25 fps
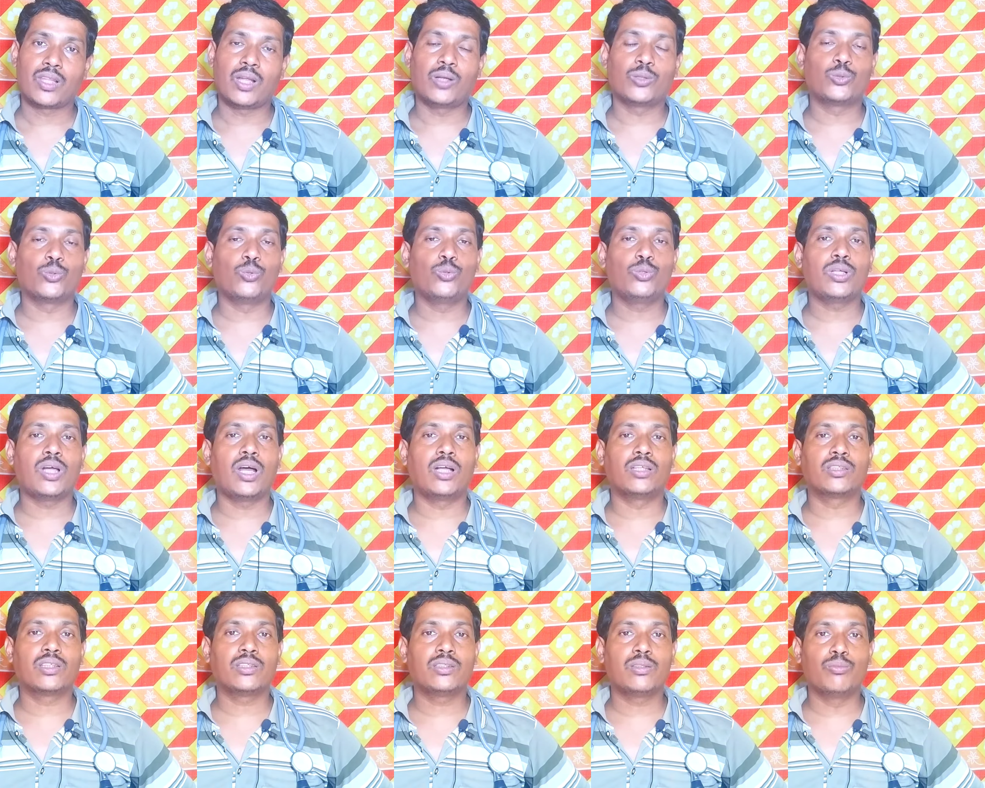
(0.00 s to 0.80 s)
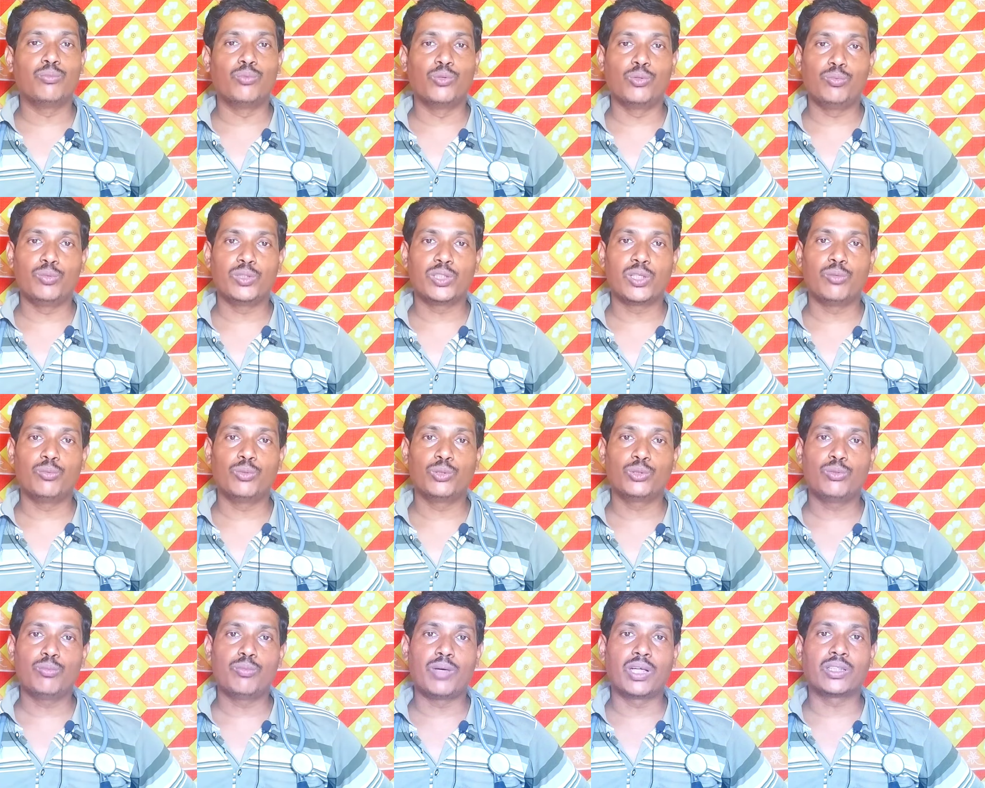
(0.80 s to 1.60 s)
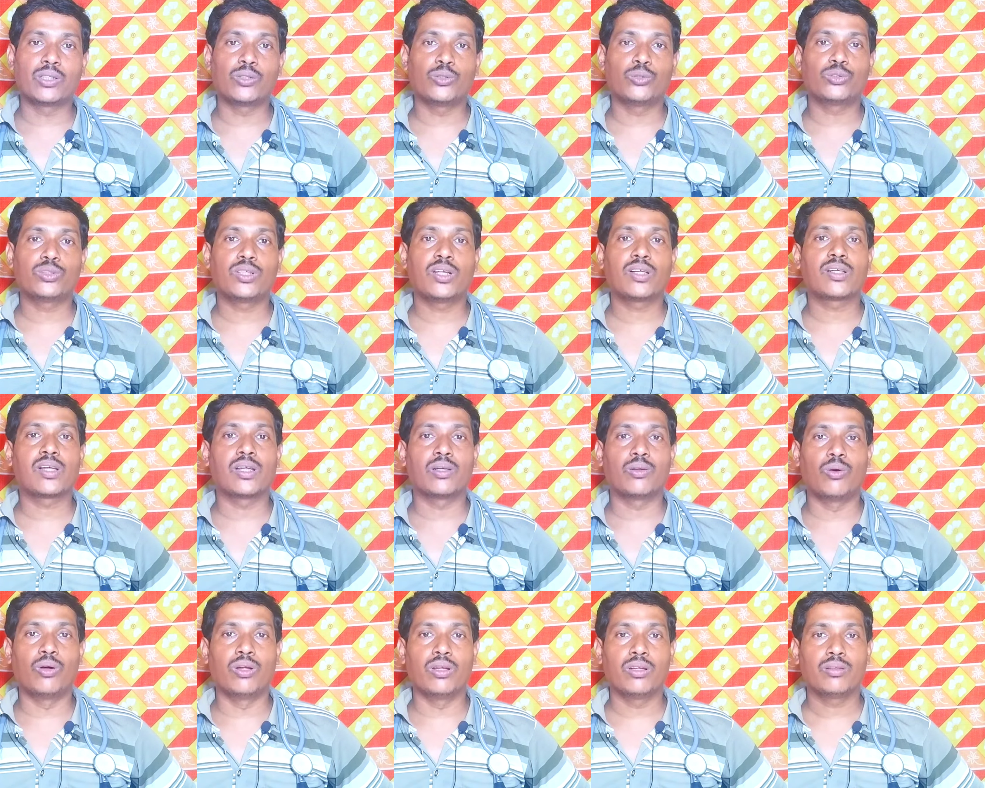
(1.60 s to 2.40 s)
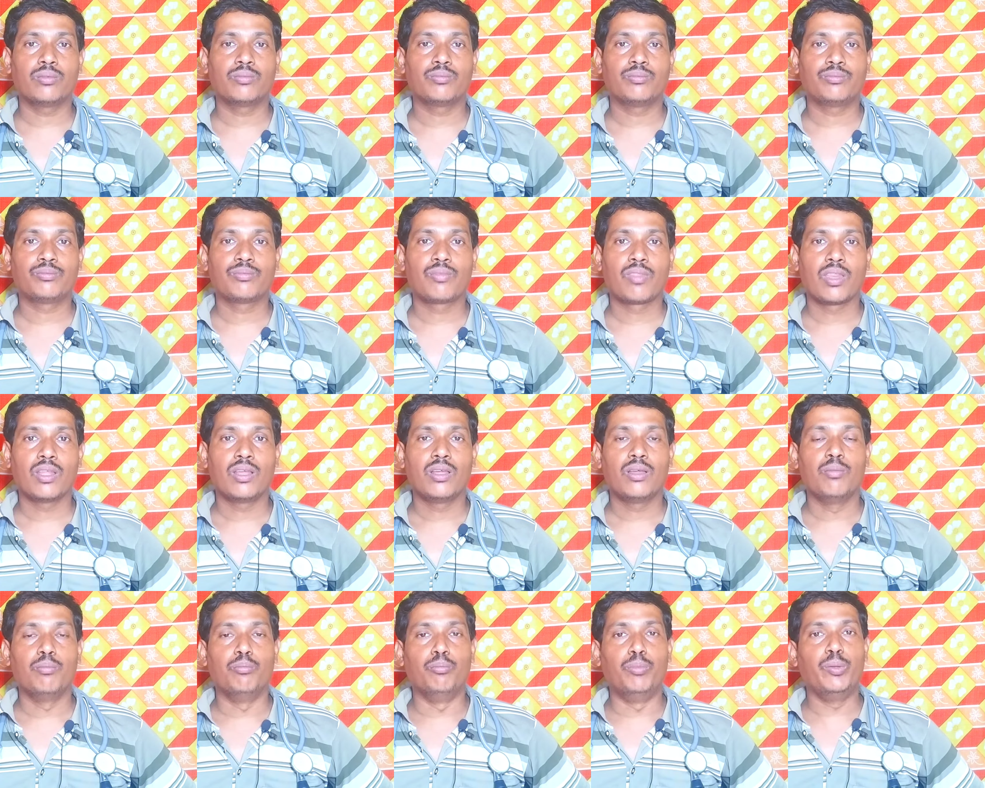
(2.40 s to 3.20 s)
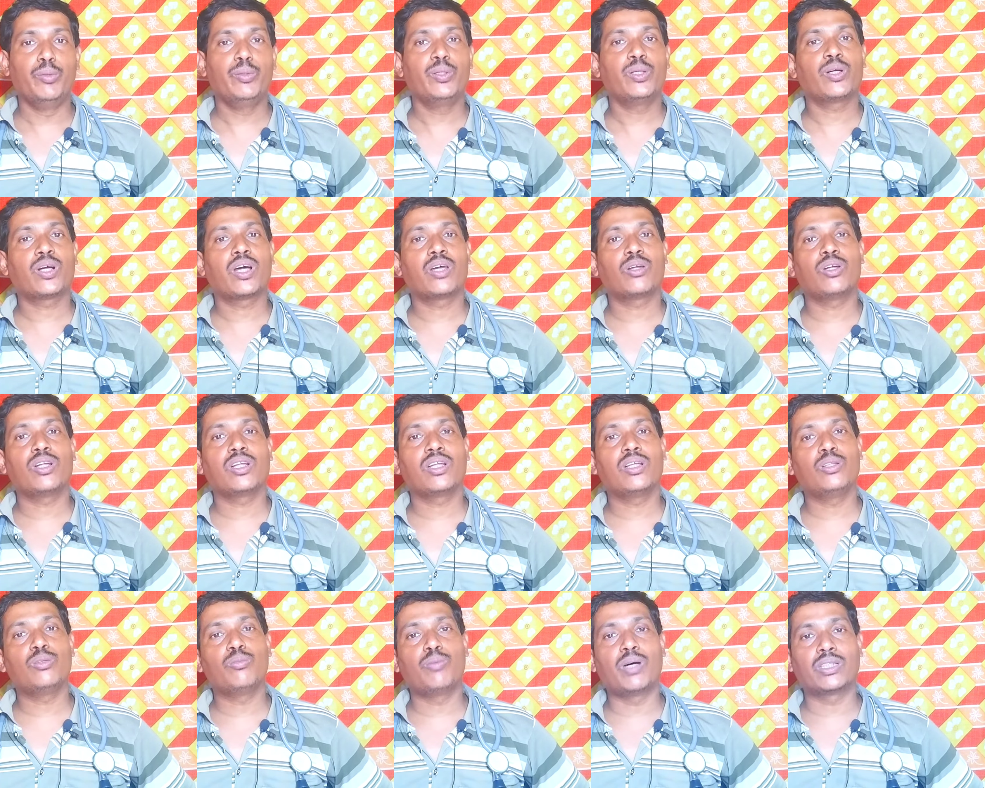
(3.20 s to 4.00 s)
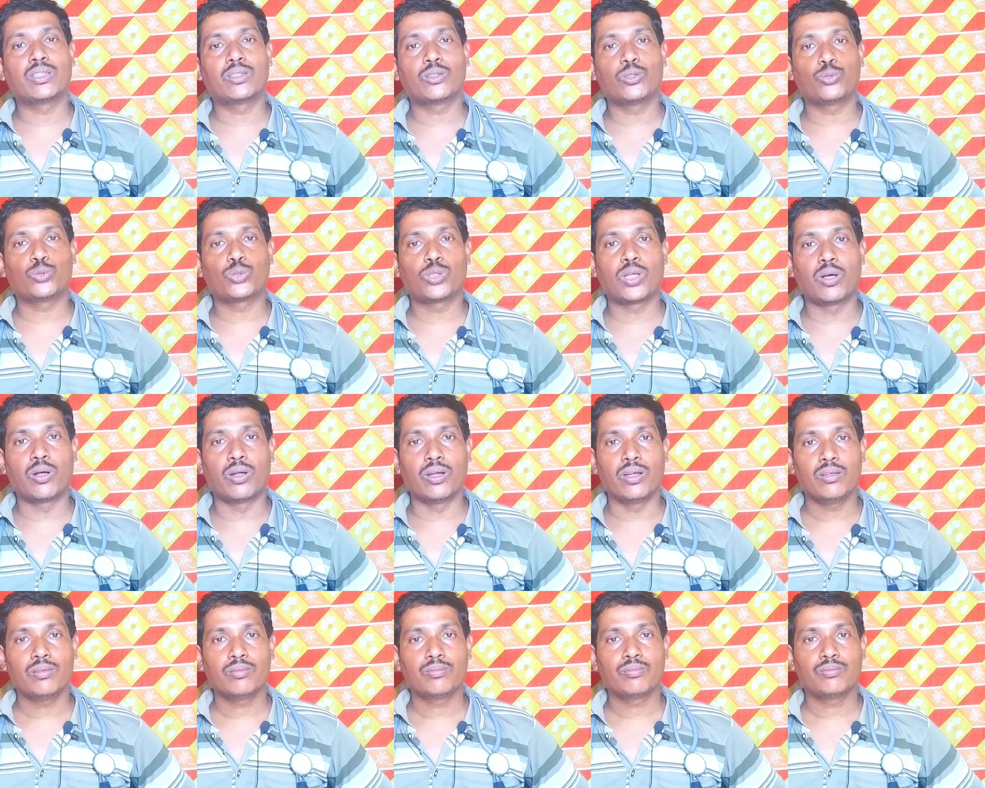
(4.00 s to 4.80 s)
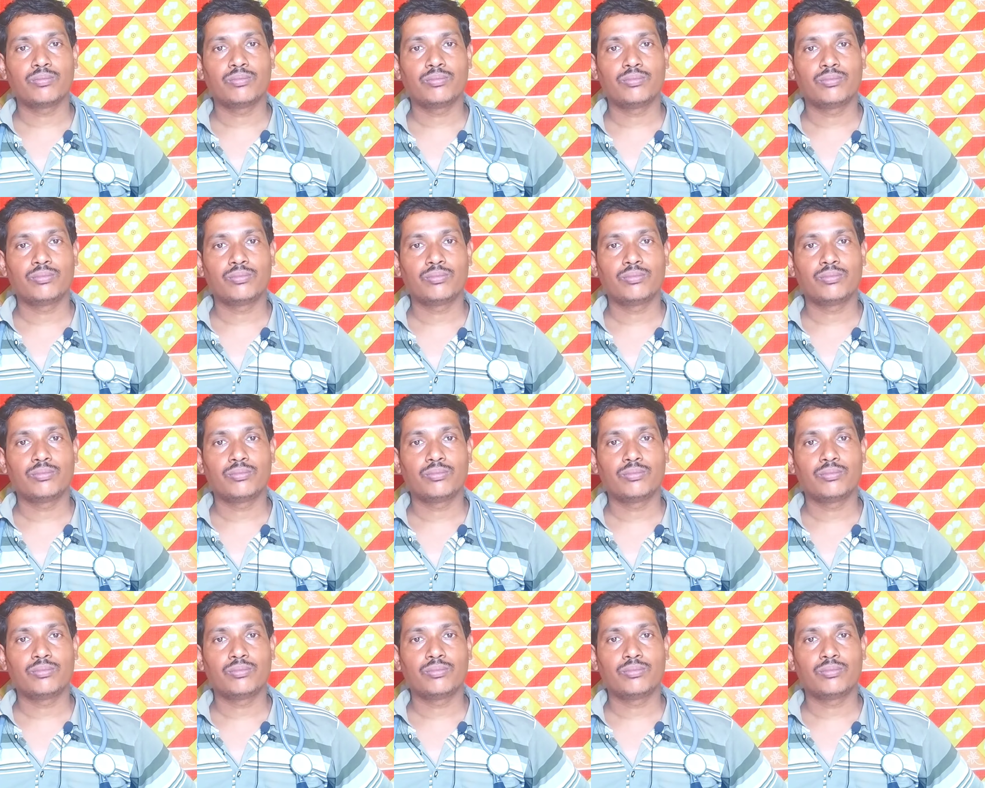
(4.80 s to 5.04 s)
তাহলে চলুন আজকে যে মূল বিষয়বস্তু মাথা যন্ত্রণা কেন হয় বিভিন্ন কারণে কিন্তু মাথা যন্ত্রণা হয়